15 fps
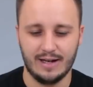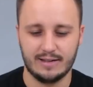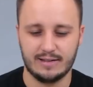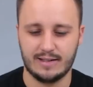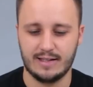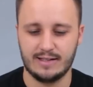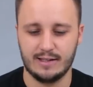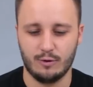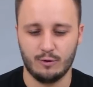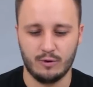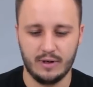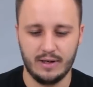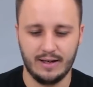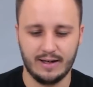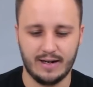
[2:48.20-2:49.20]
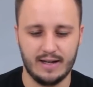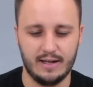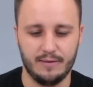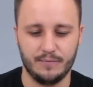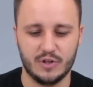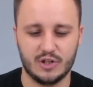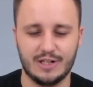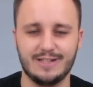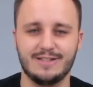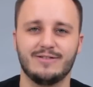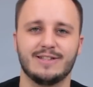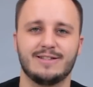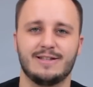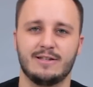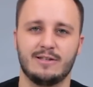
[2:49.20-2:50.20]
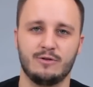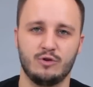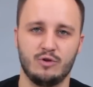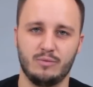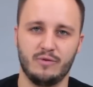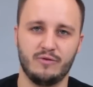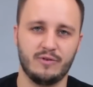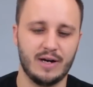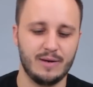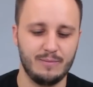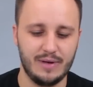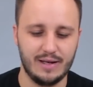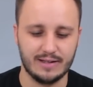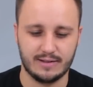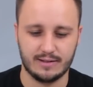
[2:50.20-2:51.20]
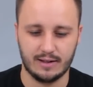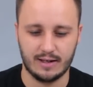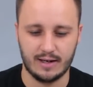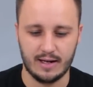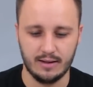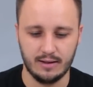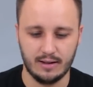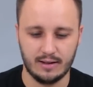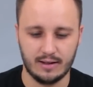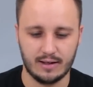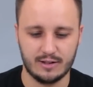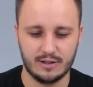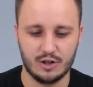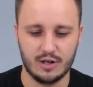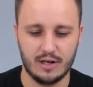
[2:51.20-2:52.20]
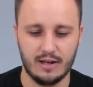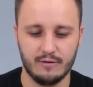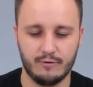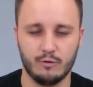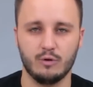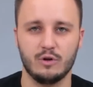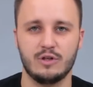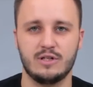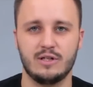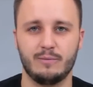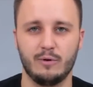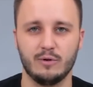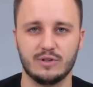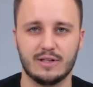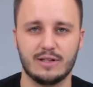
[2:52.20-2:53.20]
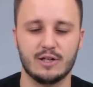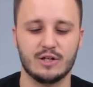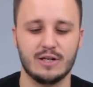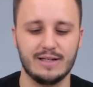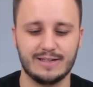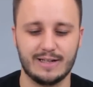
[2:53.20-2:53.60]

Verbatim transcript: Кстати, о экране. 6,21 дюймов, IPS-экран, разрешение Full HD+, отношение